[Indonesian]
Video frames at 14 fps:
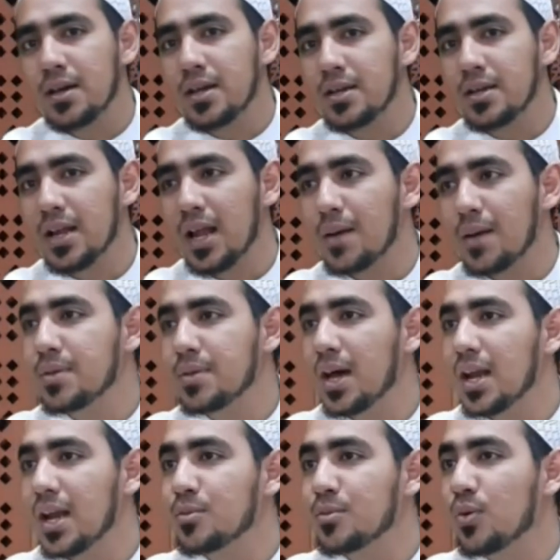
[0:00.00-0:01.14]
Innal ambiya
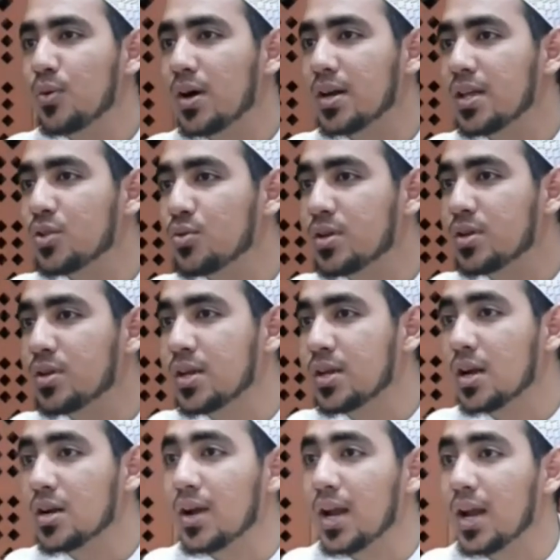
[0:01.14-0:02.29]
lam yuwarisu
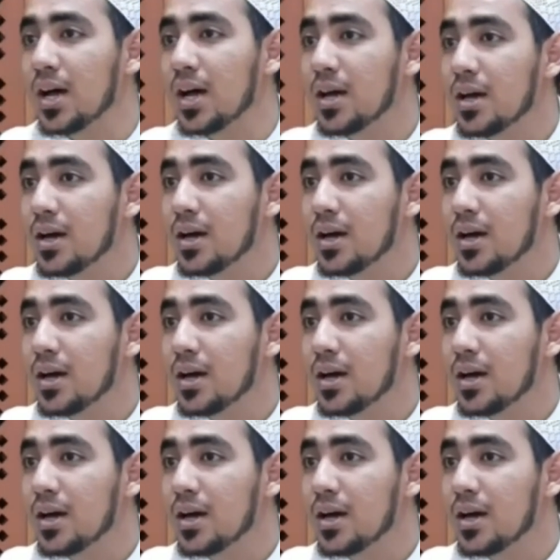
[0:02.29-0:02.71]
dinaran walah